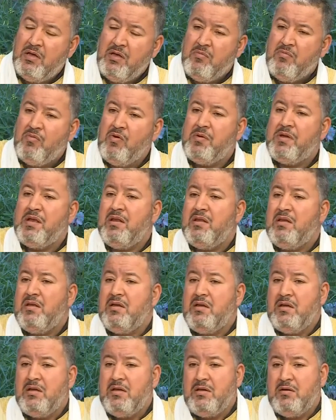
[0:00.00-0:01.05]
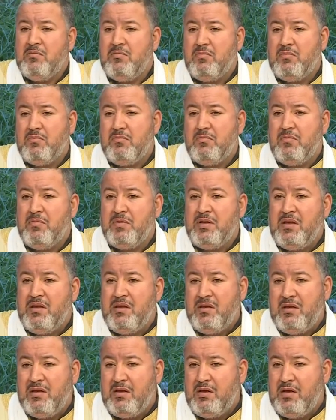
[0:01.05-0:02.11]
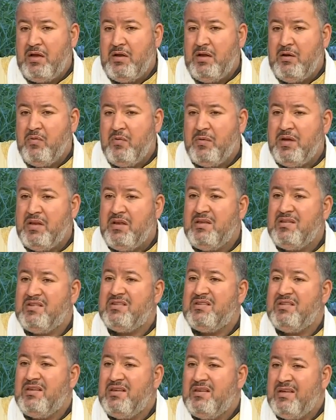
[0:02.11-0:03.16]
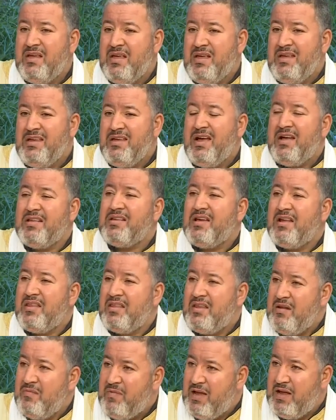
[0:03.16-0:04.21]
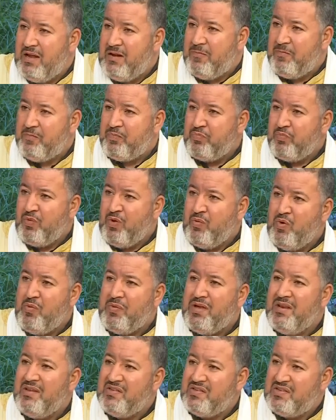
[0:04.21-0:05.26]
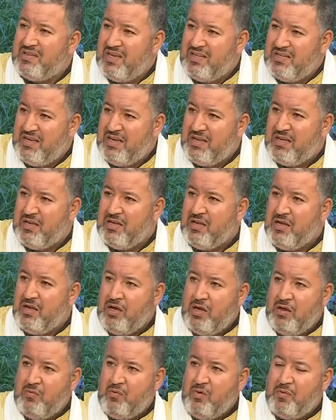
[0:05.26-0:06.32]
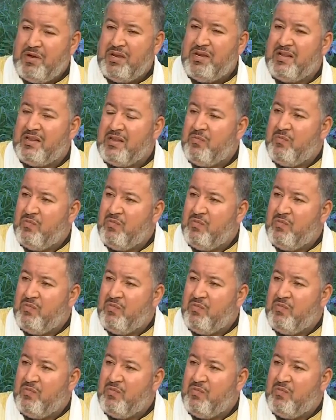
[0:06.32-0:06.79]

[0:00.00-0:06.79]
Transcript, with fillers: ممكن ي... ممكن يعني ممكن يست... يقترض المال ممكن يستدين ممكن يطلب